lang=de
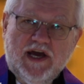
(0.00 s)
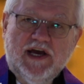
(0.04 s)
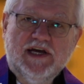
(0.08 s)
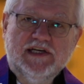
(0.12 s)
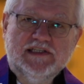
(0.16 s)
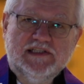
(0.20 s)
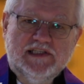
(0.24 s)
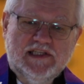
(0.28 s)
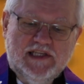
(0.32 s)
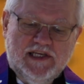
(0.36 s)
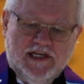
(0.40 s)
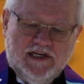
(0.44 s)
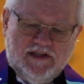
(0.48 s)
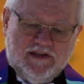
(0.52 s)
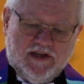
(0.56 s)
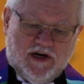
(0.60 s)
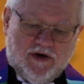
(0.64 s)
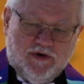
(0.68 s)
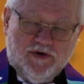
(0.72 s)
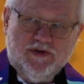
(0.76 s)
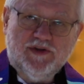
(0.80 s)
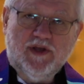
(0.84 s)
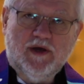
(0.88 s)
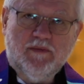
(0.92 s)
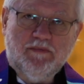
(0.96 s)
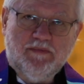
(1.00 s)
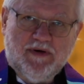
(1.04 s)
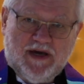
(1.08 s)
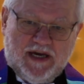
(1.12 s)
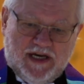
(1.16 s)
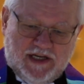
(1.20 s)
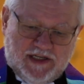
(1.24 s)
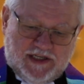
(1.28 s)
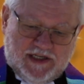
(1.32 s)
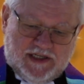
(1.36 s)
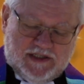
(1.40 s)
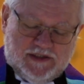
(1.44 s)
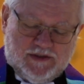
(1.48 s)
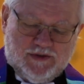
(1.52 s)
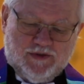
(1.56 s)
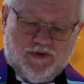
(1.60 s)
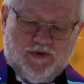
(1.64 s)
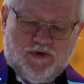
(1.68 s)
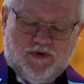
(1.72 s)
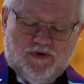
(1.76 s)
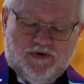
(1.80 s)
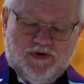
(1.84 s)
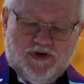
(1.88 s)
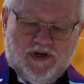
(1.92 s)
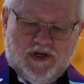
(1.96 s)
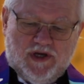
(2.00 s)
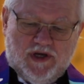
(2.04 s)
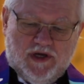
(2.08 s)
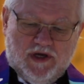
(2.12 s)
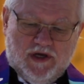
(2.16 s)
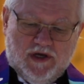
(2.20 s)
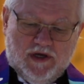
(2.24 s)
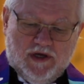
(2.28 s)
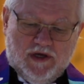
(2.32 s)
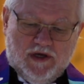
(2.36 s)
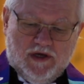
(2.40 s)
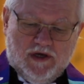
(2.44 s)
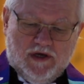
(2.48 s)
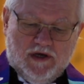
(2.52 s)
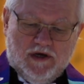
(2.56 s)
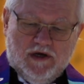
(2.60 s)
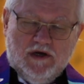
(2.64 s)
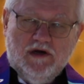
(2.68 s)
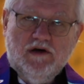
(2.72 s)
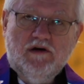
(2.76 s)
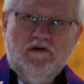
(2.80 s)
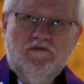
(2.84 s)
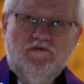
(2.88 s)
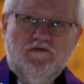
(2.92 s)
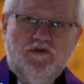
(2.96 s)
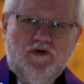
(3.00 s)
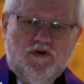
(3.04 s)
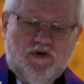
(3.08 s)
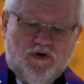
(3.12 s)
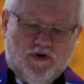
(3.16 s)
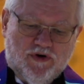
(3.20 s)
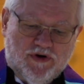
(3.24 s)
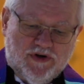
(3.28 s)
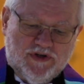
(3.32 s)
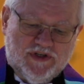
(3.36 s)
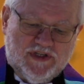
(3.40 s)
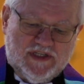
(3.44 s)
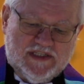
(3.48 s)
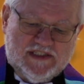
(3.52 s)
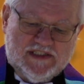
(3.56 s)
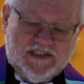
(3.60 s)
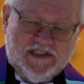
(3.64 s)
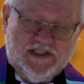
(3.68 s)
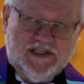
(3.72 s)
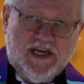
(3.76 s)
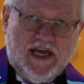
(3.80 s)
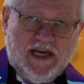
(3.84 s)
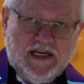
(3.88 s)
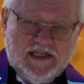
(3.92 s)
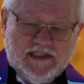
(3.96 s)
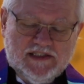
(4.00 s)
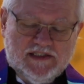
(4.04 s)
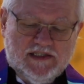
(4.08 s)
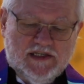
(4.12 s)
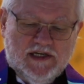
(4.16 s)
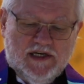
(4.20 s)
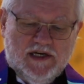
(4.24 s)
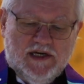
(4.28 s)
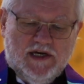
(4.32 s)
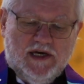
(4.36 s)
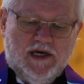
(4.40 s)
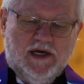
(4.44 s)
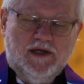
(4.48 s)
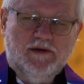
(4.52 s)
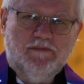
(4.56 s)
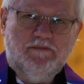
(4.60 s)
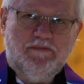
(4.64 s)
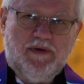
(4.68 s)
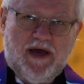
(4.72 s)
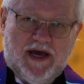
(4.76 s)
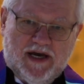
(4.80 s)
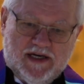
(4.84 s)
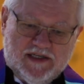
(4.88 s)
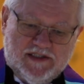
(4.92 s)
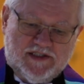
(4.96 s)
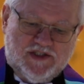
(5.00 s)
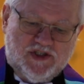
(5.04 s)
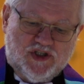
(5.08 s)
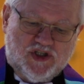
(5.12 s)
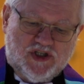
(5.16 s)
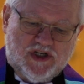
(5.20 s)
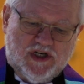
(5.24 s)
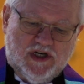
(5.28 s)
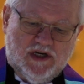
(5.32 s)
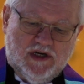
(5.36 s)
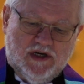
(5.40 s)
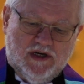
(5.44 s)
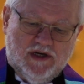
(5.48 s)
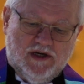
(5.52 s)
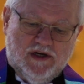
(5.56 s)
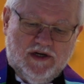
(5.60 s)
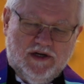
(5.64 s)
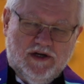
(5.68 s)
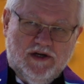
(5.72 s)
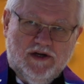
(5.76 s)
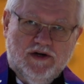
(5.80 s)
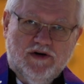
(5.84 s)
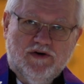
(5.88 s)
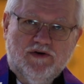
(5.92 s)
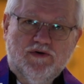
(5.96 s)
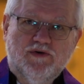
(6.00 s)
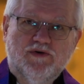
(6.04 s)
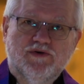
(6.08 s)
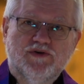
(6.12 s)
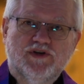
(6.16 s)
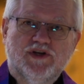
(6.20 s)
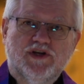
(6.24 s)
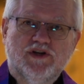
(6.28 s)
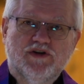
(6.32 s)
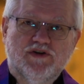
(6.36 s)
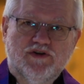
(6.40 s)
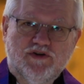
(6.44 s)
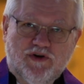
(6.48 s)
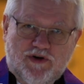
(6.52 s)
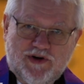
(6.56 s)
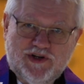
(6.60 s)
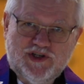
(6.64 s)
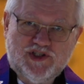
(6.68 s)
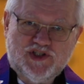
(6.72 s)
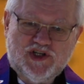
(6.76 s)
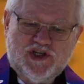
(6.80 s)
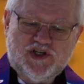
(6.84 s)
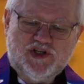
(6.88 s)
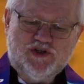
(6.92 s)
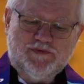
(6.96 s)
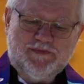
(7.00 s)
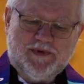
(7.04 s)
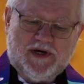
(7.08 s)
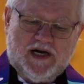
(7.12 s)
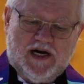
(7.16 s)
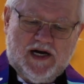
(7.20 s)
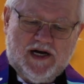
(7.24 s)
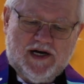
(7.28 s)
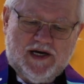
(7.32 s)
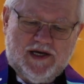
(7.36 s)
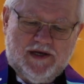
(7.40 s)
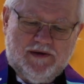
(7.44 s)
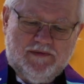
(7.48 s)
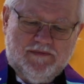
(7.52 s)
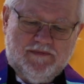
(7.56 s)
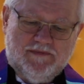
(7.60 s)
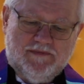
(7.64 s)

Es liegt auch der Predigt zugrunde. Wir hören diesen Text in persischer und in deutscher Sprache.